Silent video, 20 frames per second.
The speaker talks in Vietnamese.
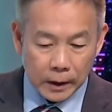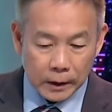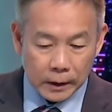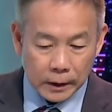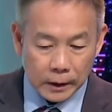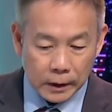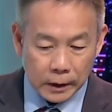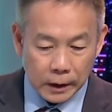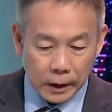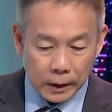
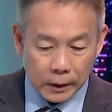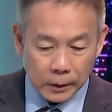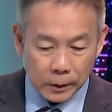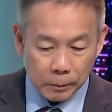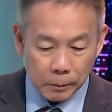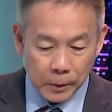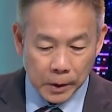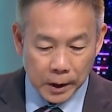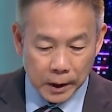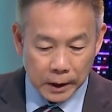thì à,
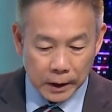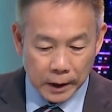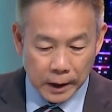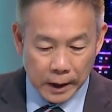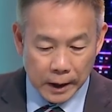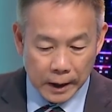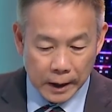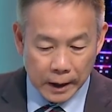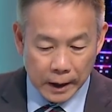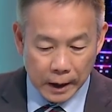được biết
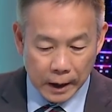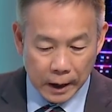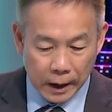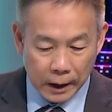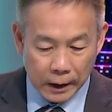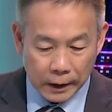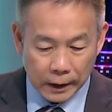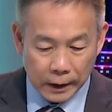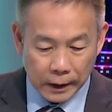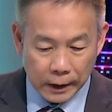là
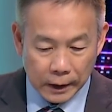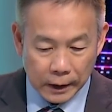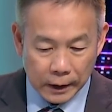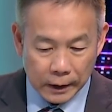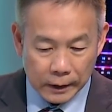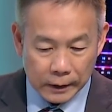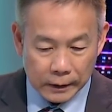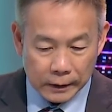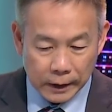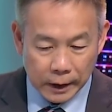anh
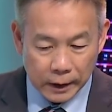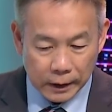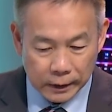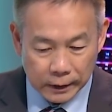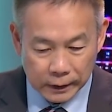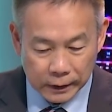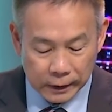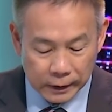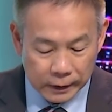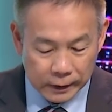à,
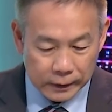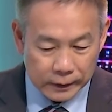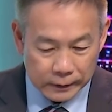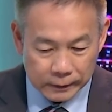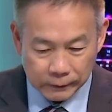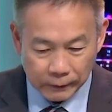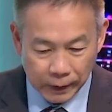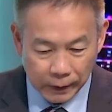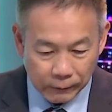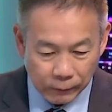anh
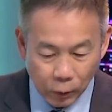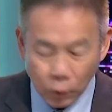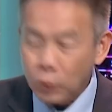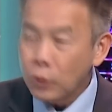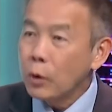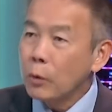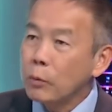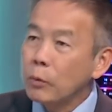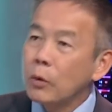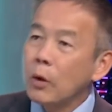anh Phủ
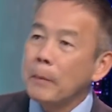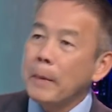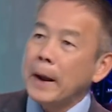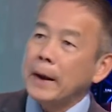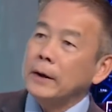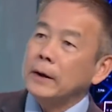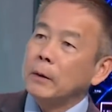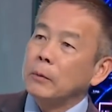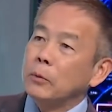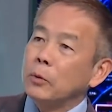cũng có mặt
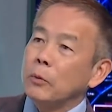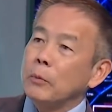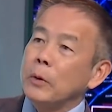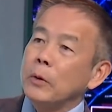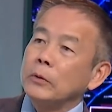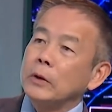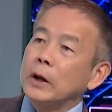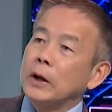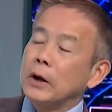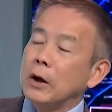trong cuộc
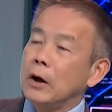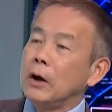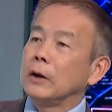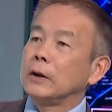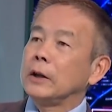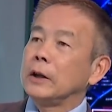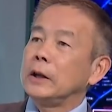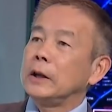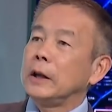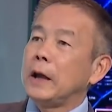biểu tình đó
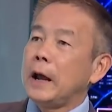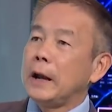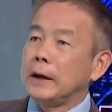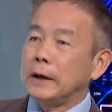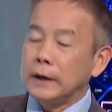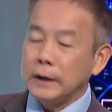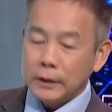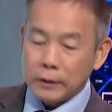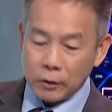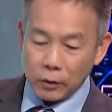thì
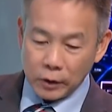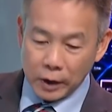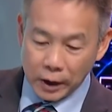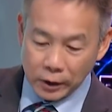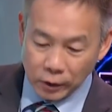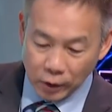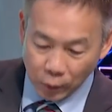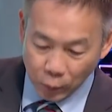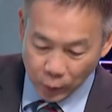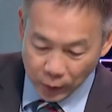anh có thể
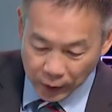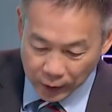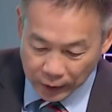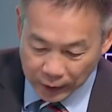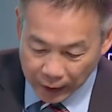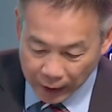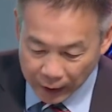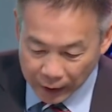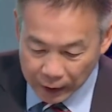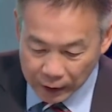cho quý khán
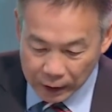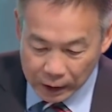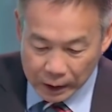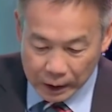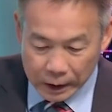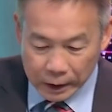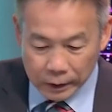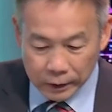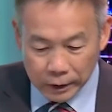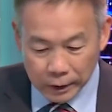giả
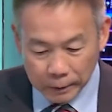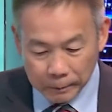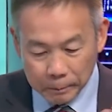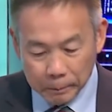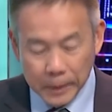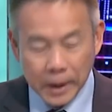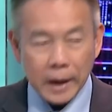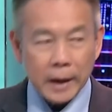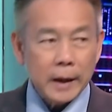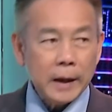được
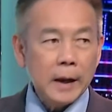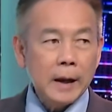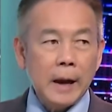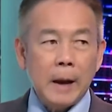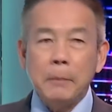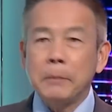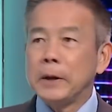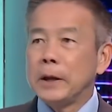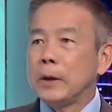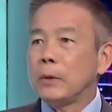biết cái
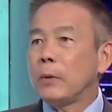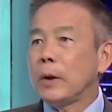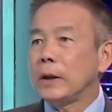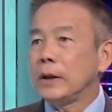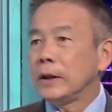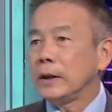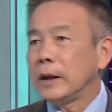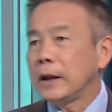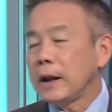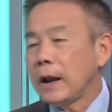cảm nghĩ của anh
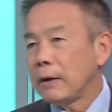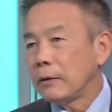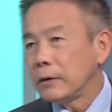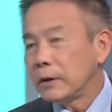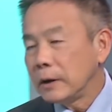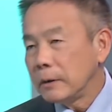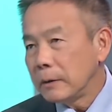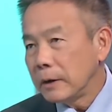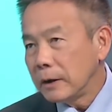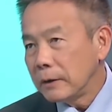như thế nào
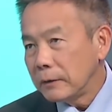trên